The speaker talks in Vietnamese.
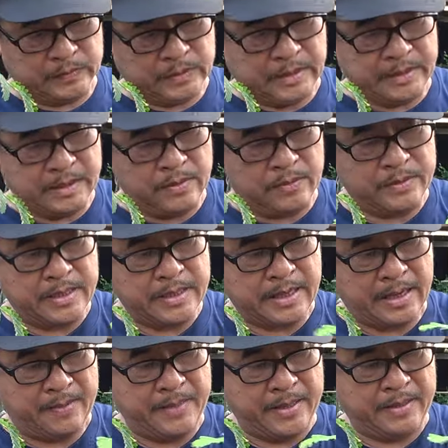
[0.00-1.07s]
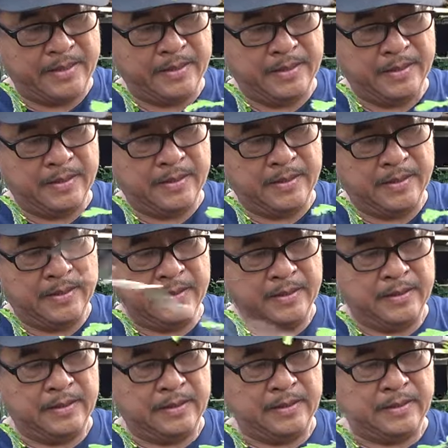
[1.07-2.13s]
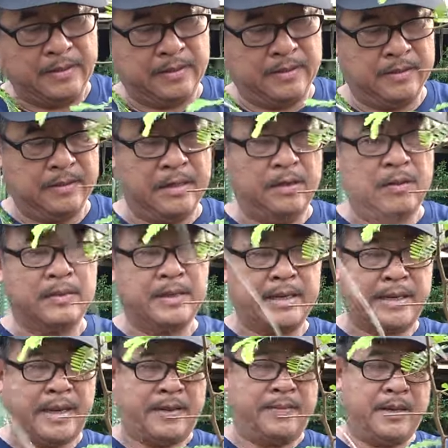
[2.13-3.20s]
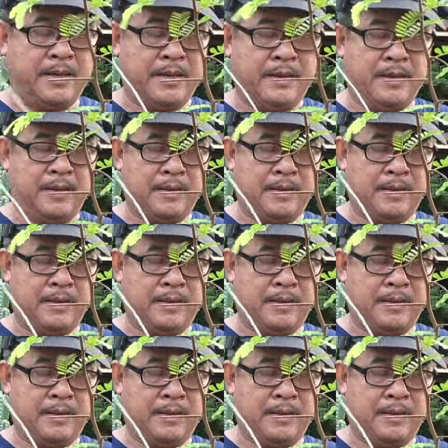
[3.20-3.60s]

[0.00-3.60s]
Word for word: Anh đi luôn dây cảm ha, đi luôn dây cảm thôi.